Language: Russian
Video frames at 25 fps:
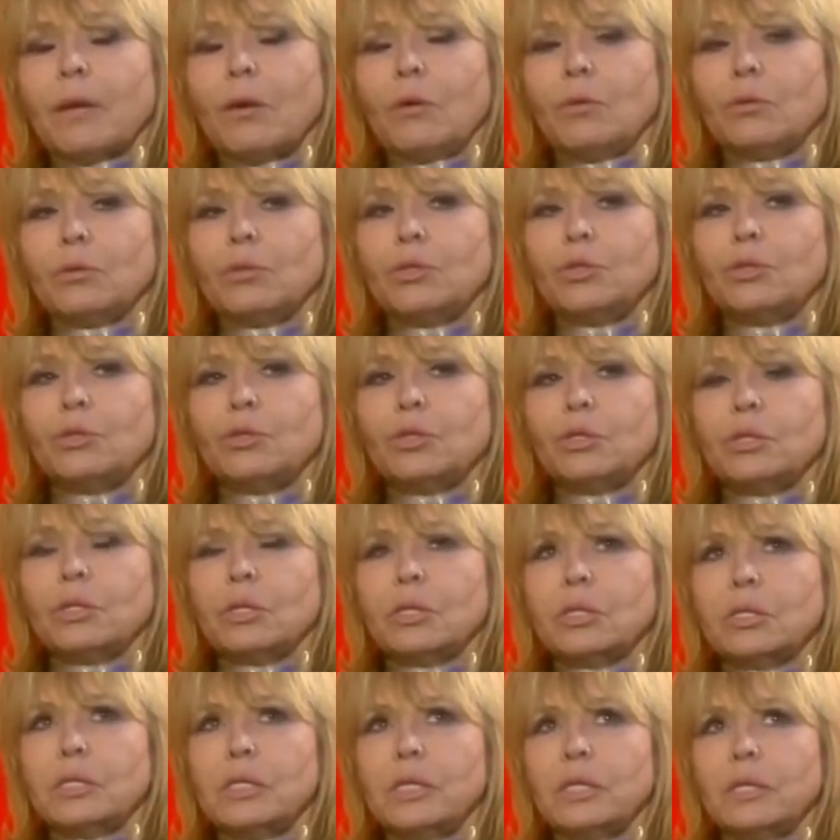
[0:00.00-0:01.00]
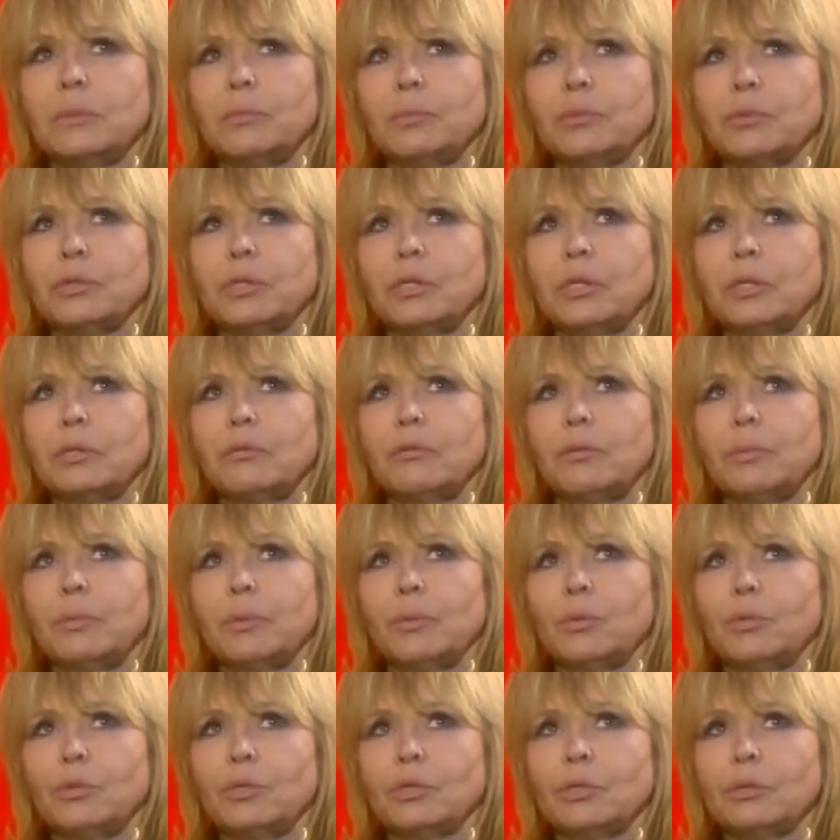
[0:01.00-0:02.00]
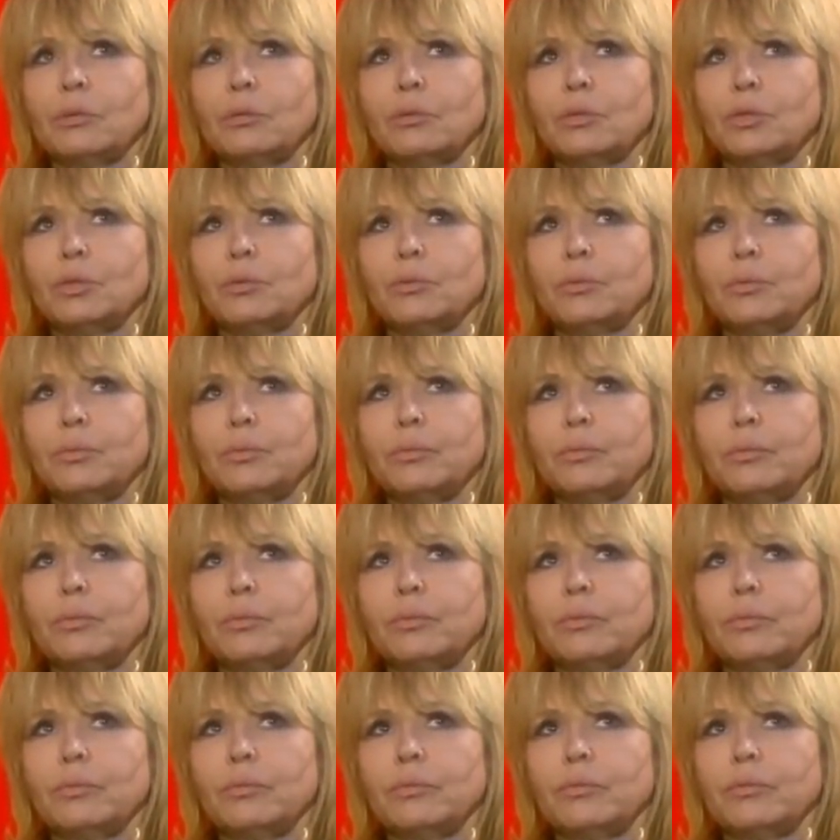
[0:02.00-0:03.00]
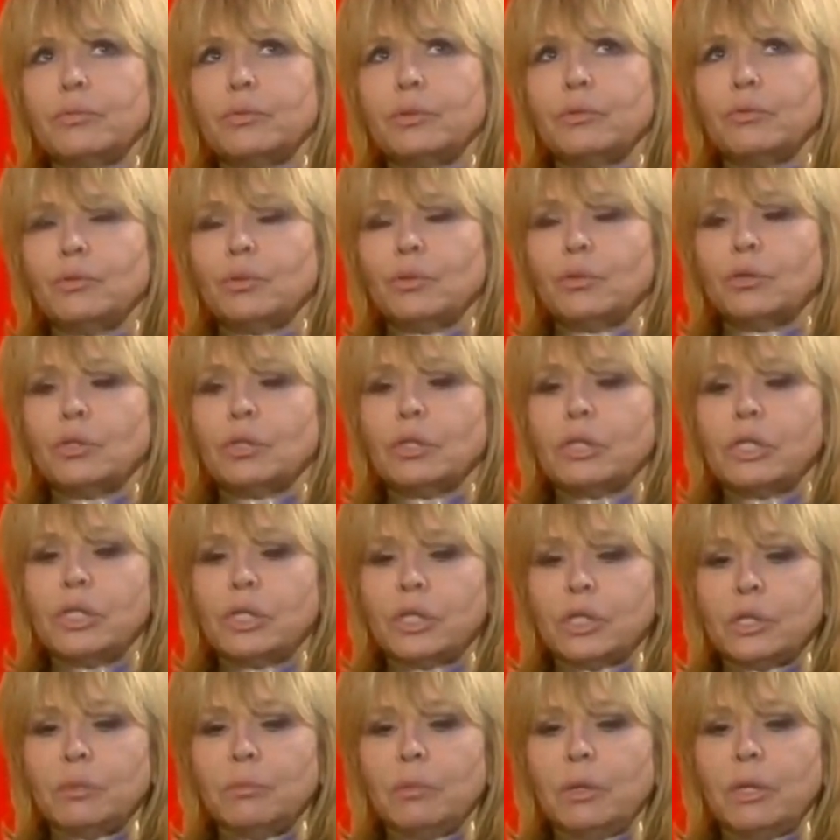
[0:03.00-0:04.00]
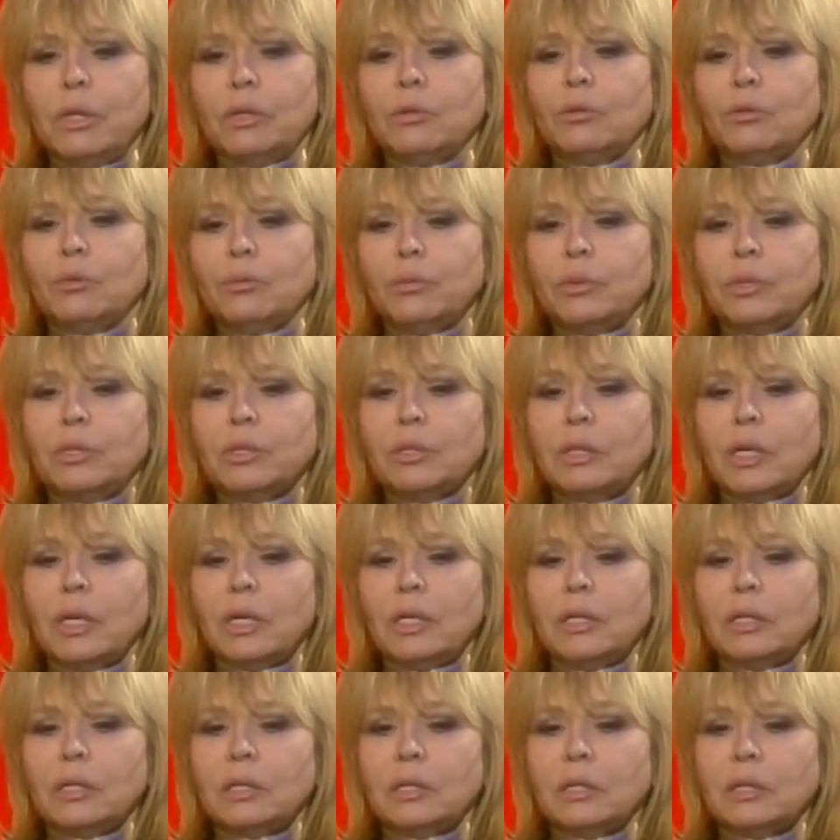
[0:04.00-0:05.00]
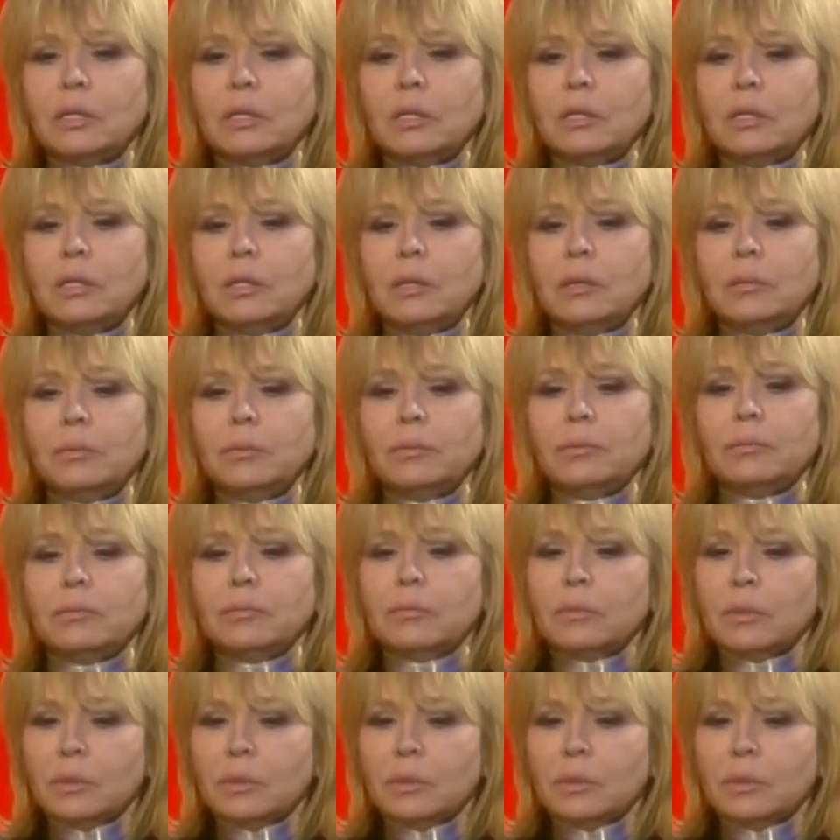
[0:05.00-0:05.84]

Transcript: он еще 14 лет после этого прожил, очень 90 с лишним лет он приставился и